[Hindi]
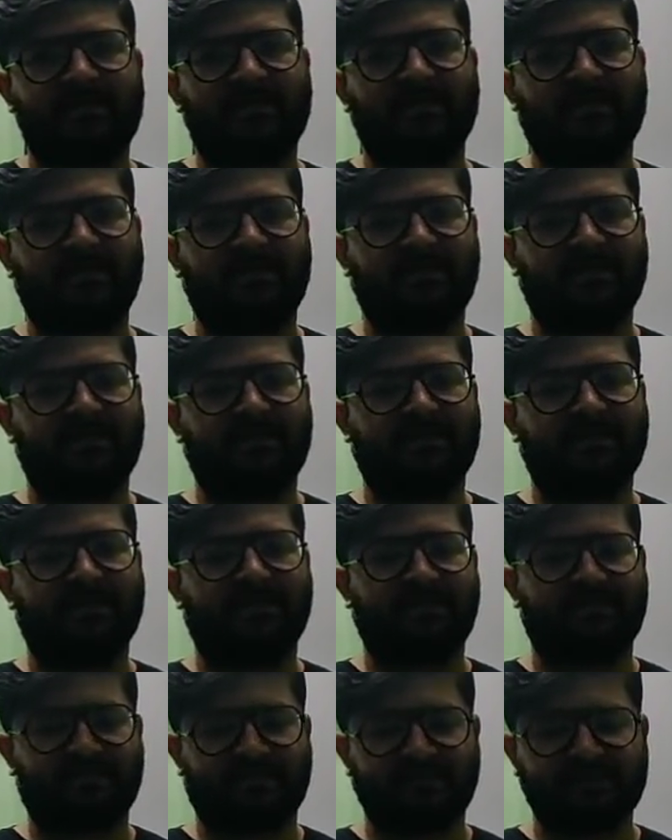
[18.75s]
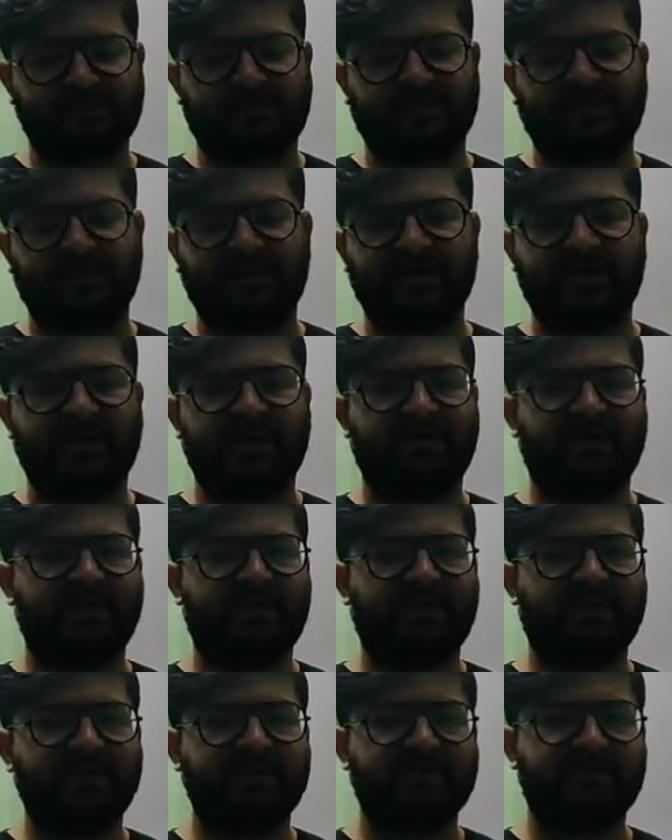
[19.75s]
और इसके रिलेटेड
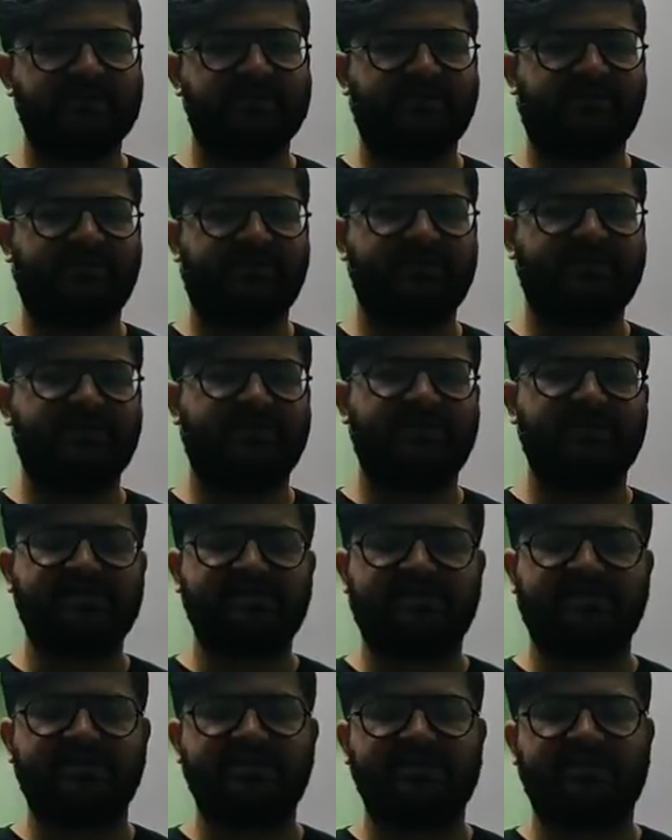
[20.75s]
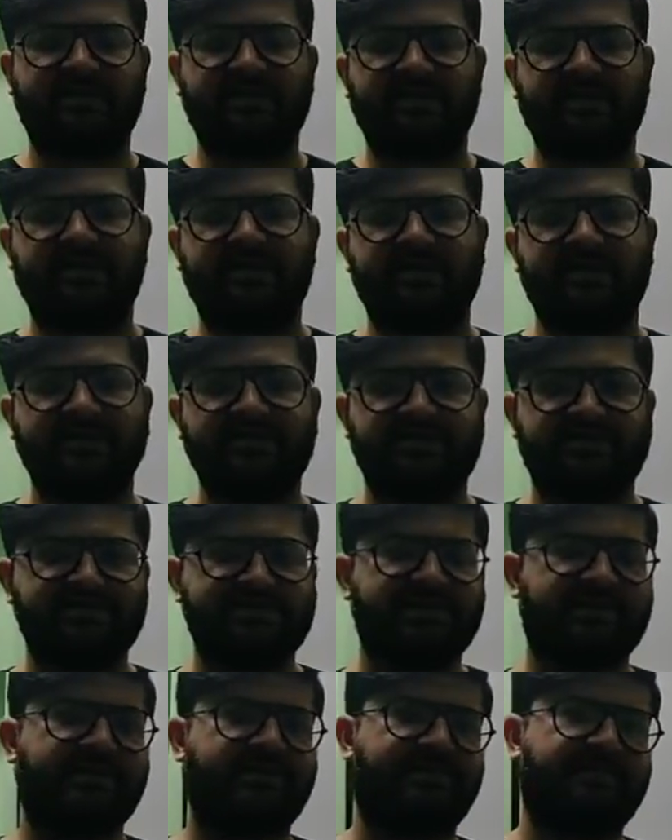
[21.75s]
अपना डिस्कशन फिजिकल चेंज के रिलेटेड
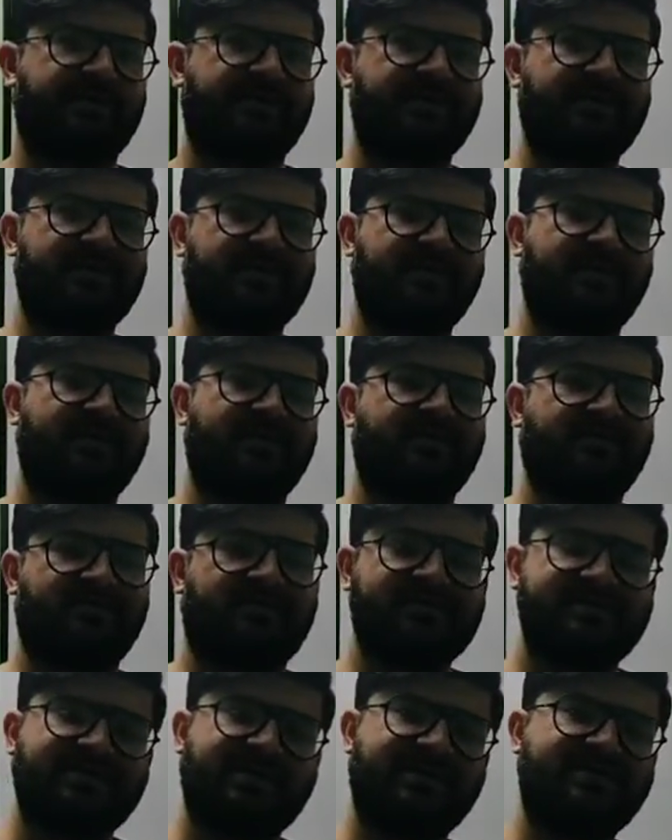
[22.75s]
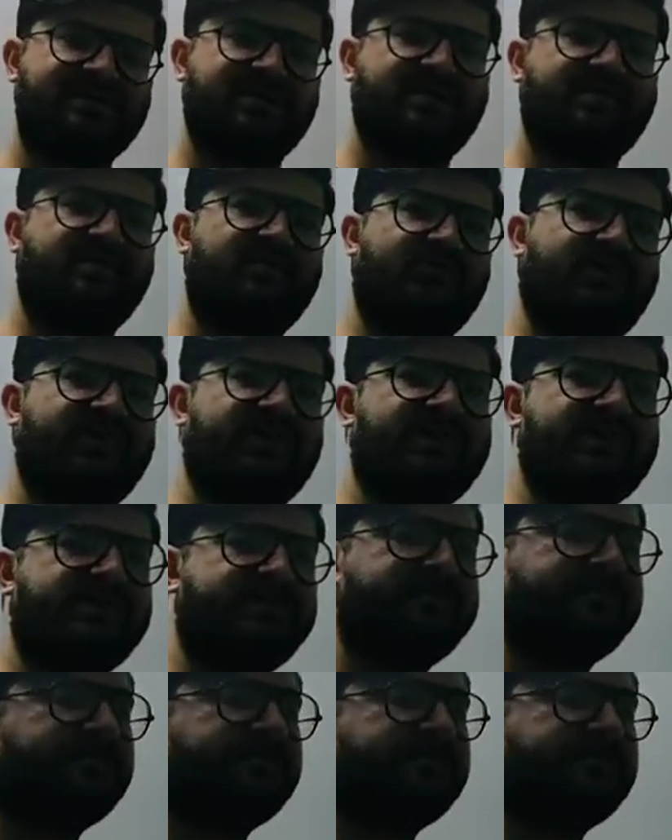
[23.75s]
डिस्कशन अपना फर्स्ट लेक्चर में हुआ था